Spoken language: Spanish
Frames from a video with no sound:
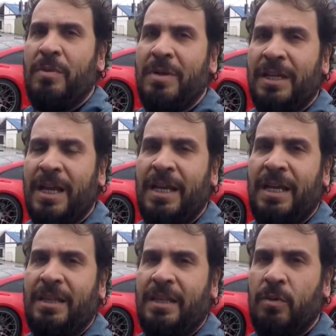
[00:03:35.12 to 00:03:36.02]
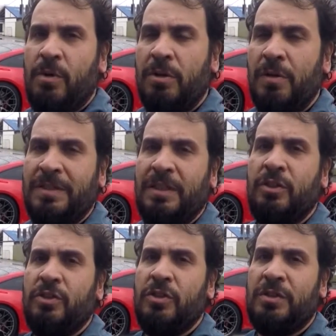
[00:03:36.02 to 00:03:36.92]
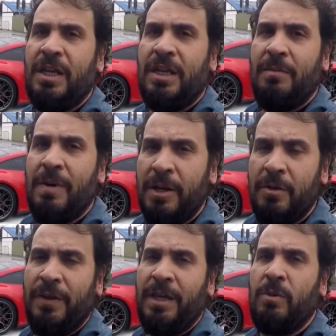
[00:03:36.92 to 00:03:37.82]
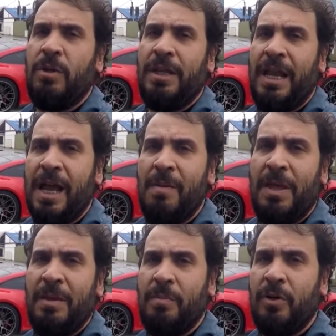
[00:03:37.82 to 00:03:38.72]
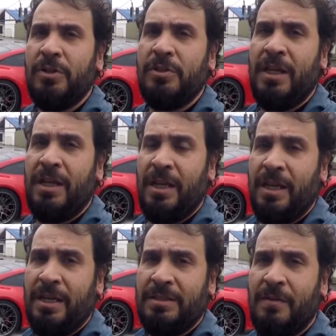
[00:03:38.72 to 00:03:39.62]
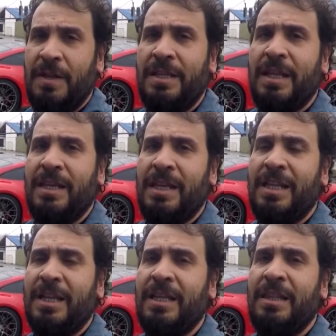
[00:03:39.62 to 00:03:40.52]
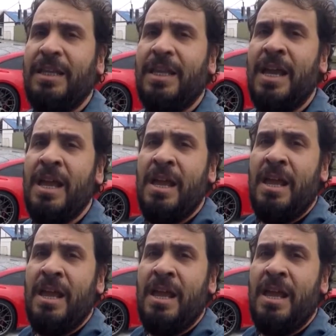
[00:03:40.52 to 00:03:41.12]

manejar este nuevo 911 y varios vehículos de la gama de Porsche eh, que se venden aquí en Argentina.